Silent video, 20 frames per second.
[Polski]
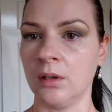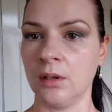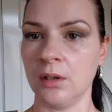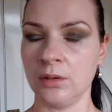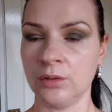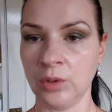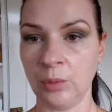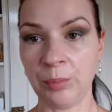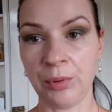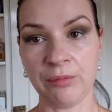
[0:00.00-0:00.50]

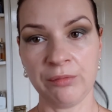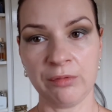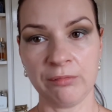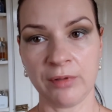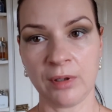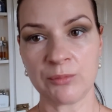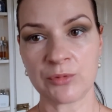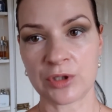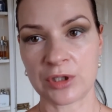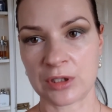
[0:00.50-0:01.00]
No powiem
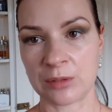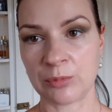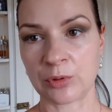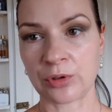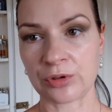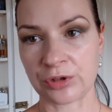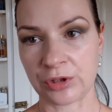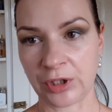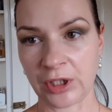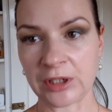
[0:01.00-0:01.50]
Wam, że z tym
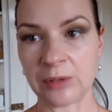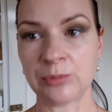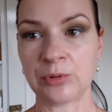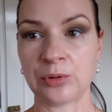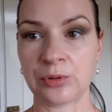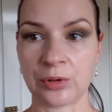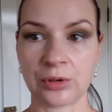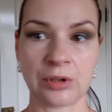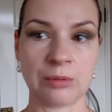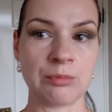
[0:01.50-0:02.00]
rozcieraniem to
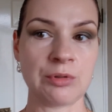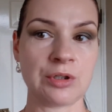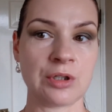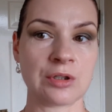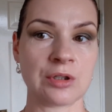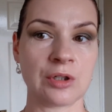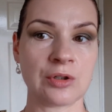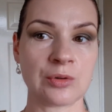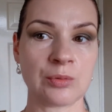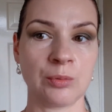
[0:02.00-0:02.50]
trochę mi się
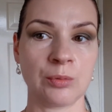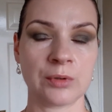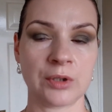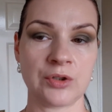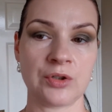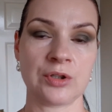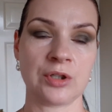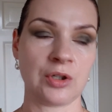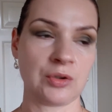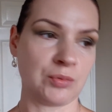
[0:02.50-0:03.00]
zeszło, a
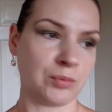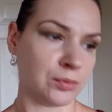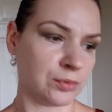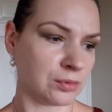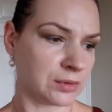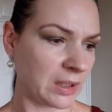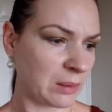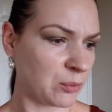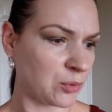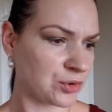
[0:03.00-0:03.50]
czy zeszło? No
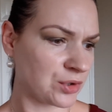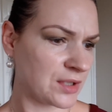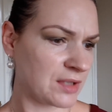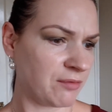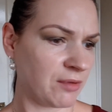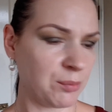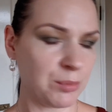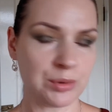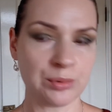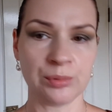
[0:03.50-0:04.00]
tam może z
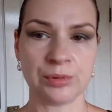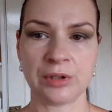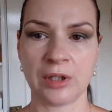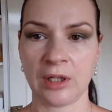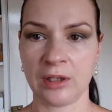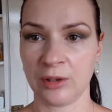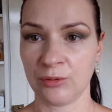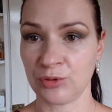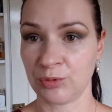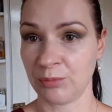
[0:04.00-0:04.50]
dwie minuty,
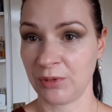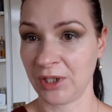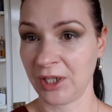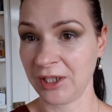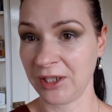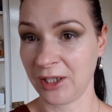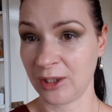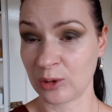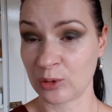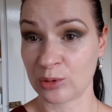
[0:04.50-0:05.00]
ale już mnie
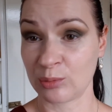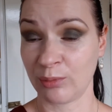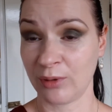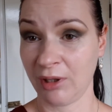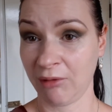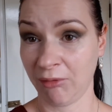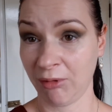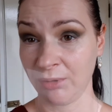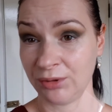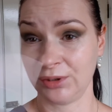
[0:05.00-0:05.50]
ręka
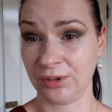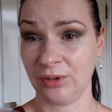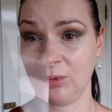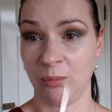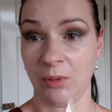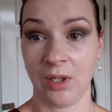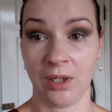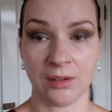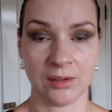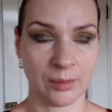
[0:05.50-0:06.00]
rozbolała od tego
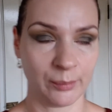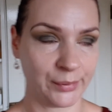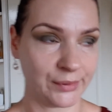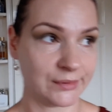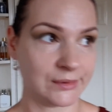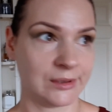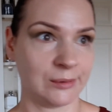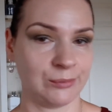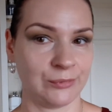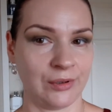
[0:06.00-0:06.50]
machania
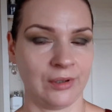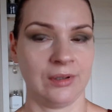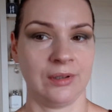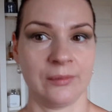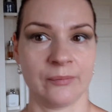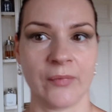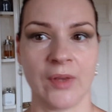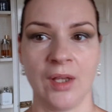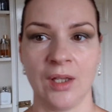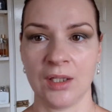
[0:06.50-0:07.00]
pędzlem, no ale
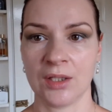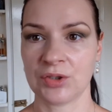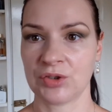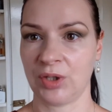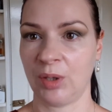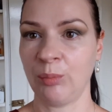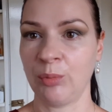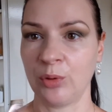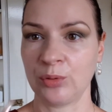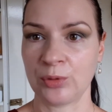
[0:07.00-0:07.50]

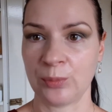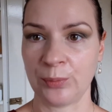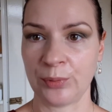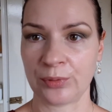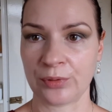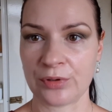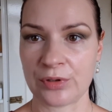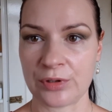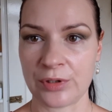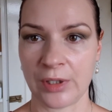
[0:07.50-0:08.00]
trzeba było to
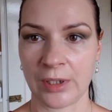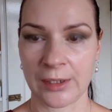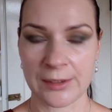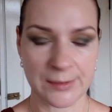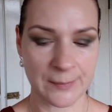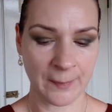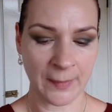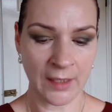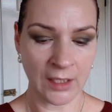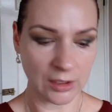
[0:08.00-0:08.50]
porozcierać.
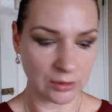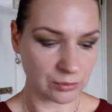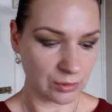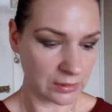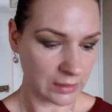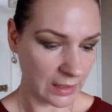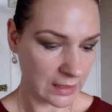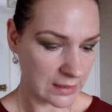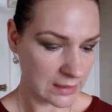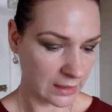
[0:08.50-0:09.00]
No i
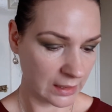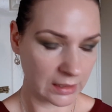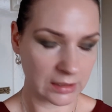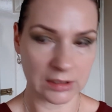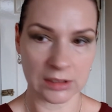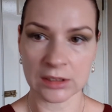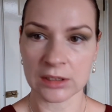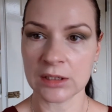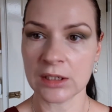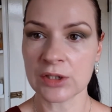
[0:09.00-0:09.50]
teraz
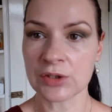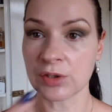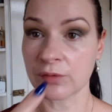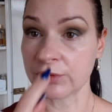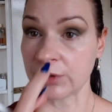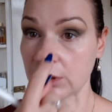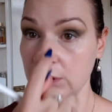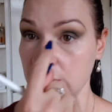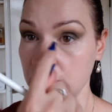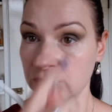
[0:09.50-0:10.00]
tak, jeszcze w
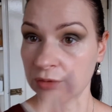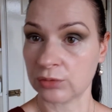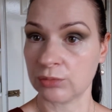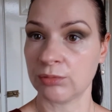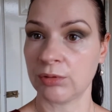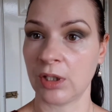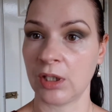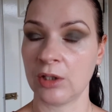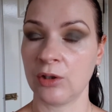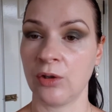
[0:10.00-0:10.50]
ten tutaj